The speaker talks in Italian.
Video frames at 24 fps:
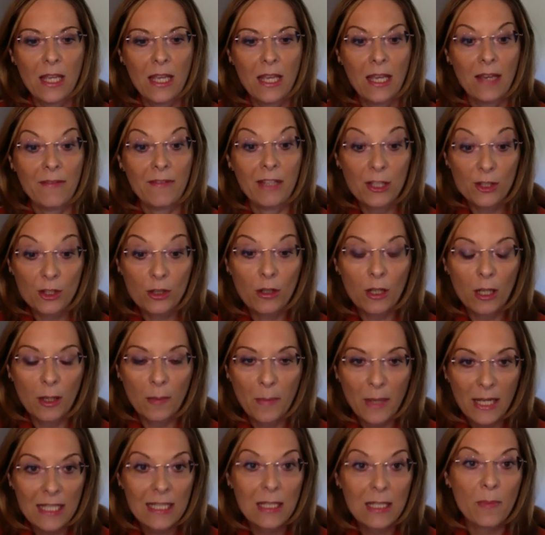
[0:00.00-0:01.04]
venissero
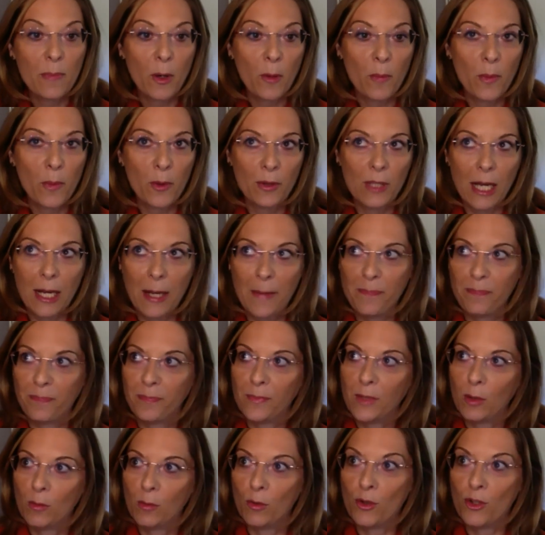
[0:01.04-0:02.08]
riprese proprio da
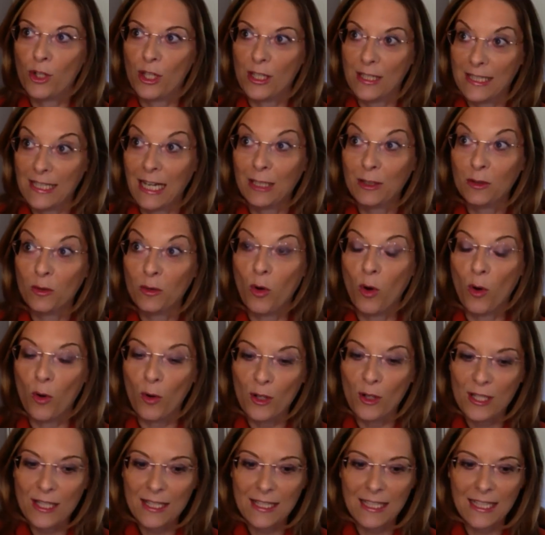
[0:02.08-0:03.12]
uno scienziato,
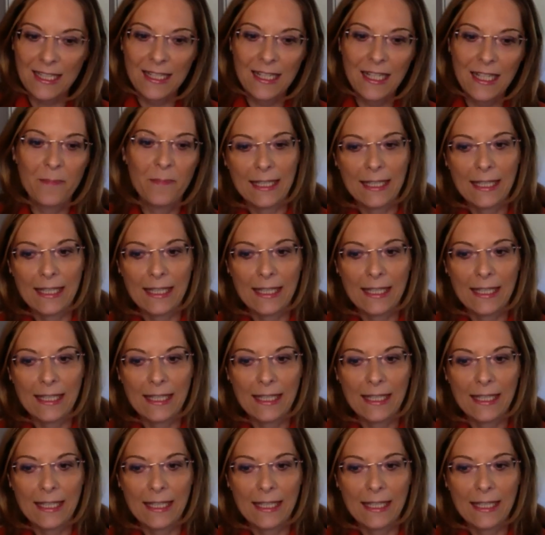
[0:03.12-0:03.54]
Hochstein,